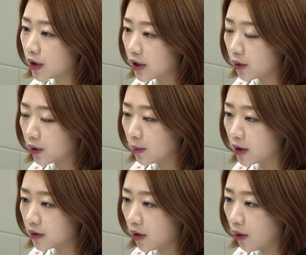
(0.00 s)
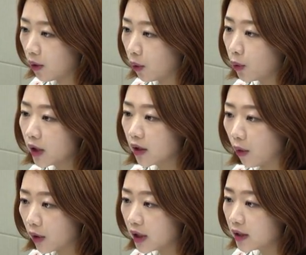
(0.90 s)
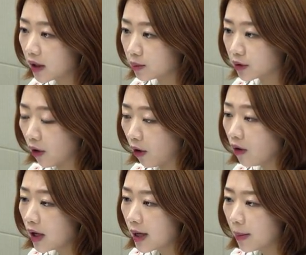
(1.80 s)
지정되면서 5일 어린이날부터